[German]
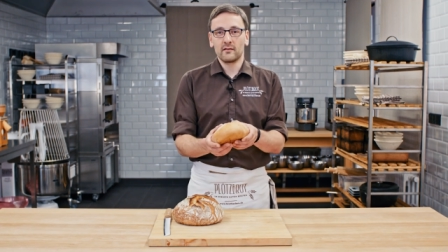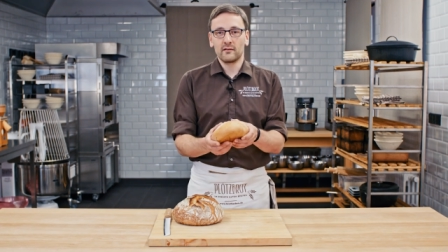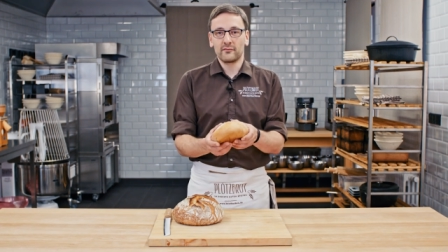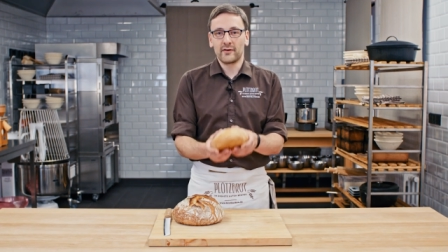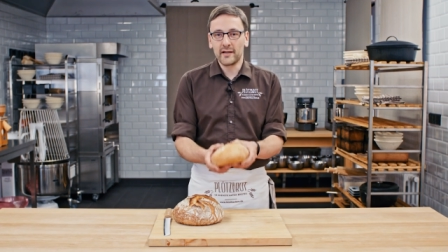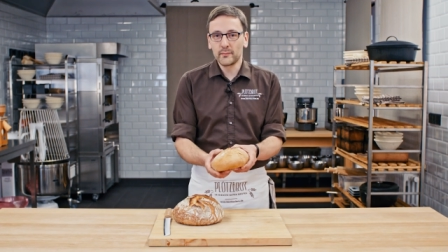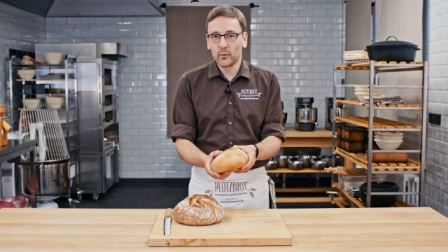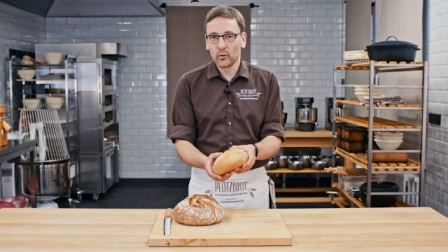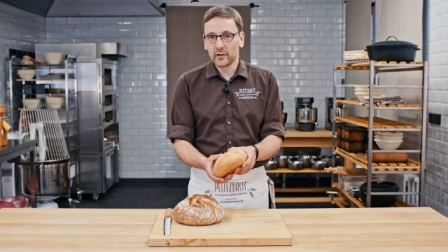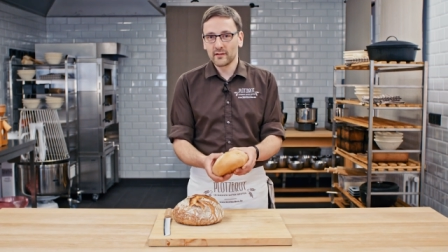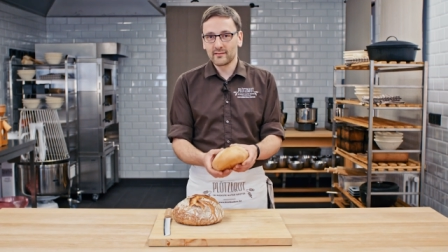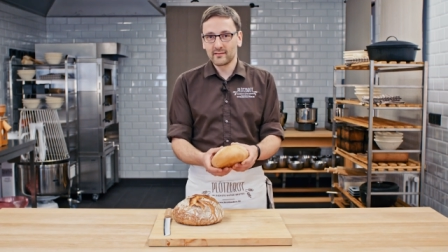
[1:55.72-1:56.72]
äh,
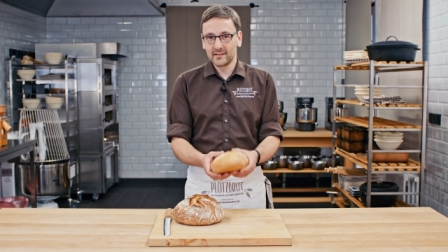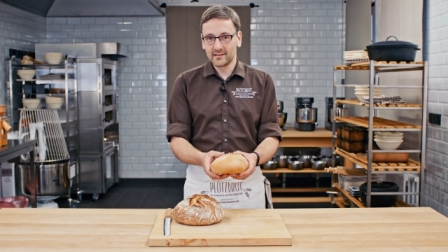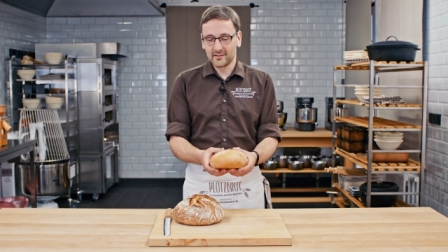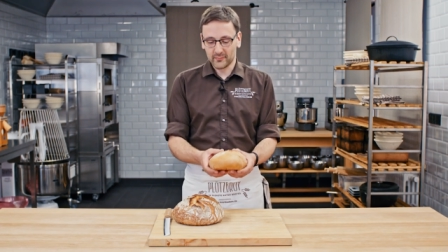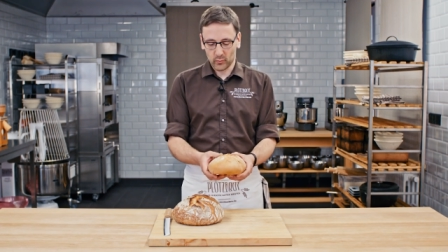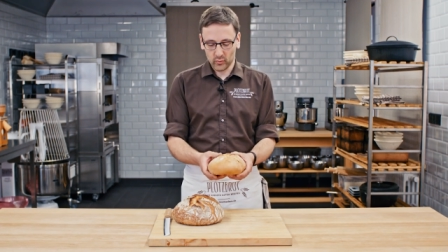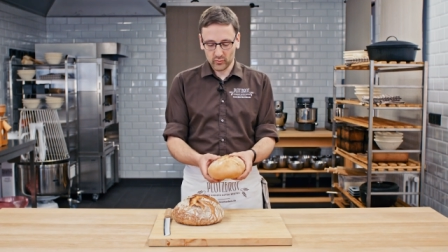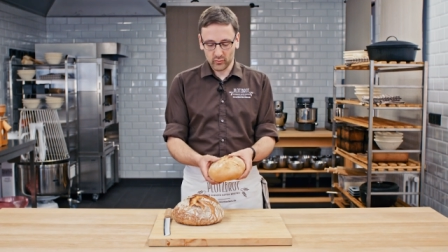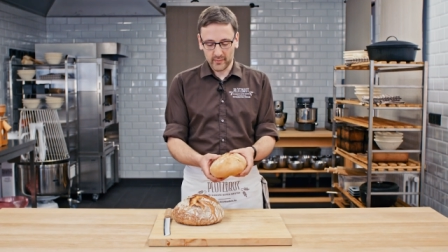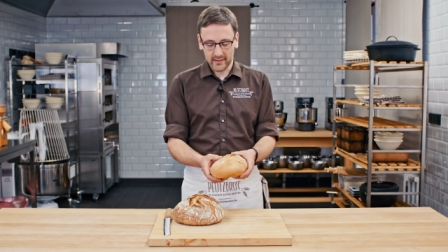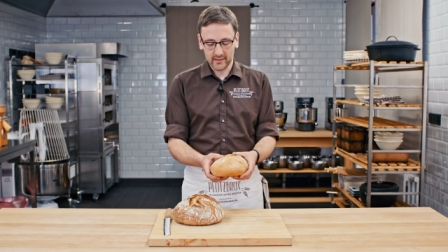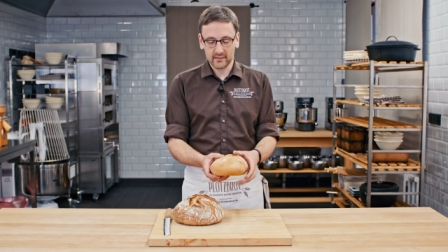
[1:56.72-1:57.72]
feinporiges, dichtes Brot
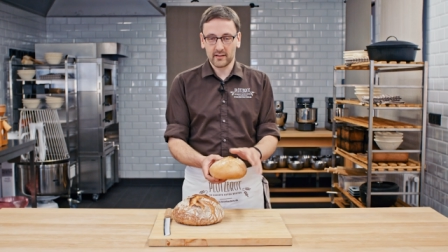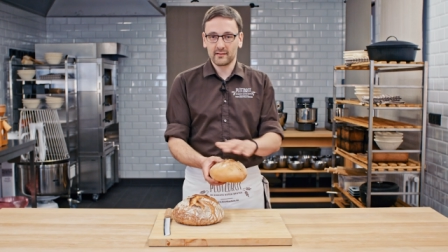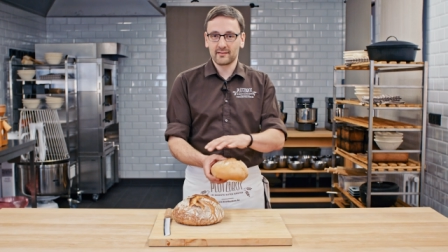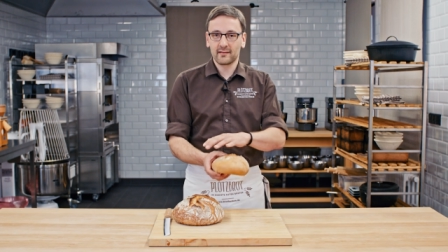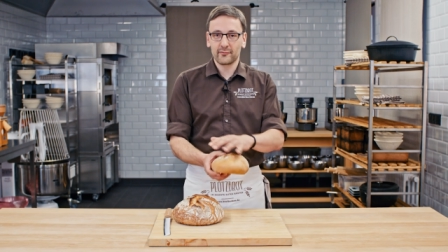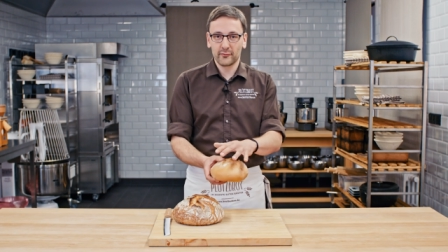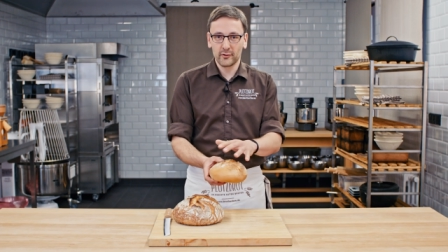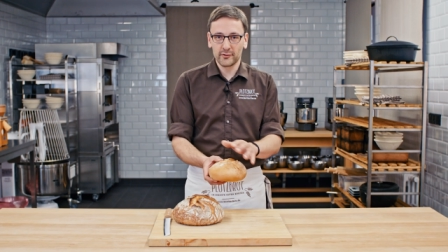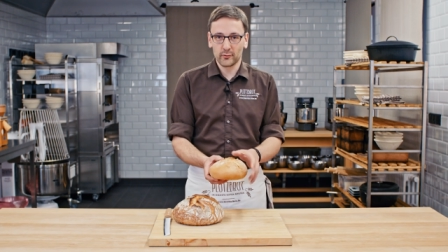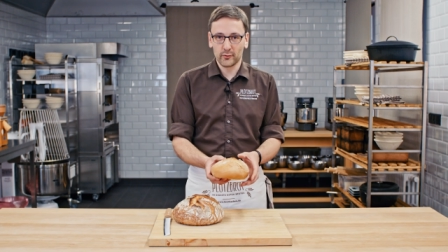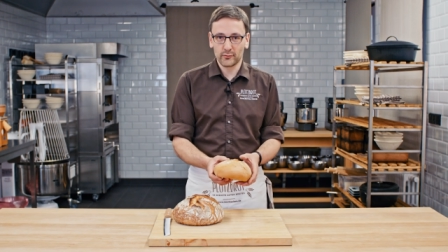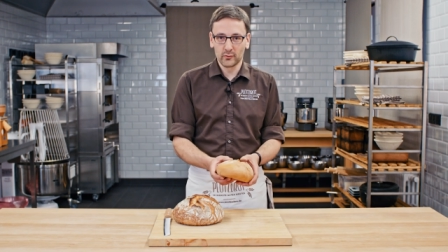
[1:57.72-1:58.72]
zu backen, dann ist das völlig
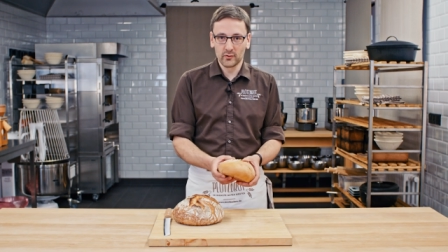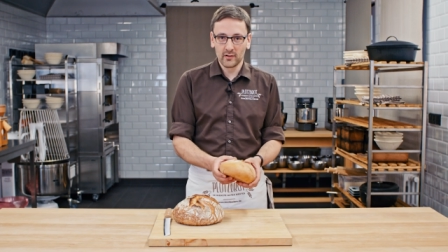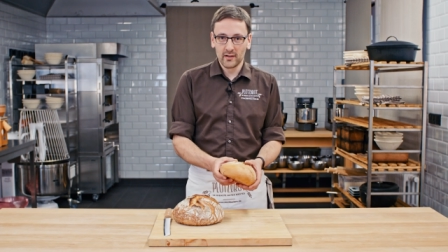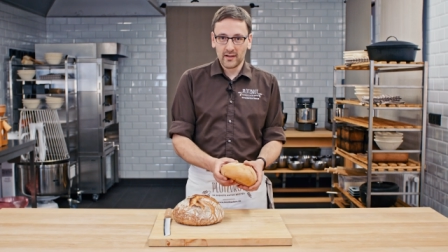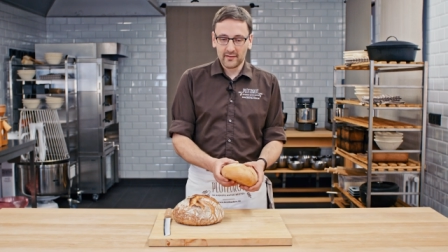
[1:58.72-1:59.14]
in Ordnung.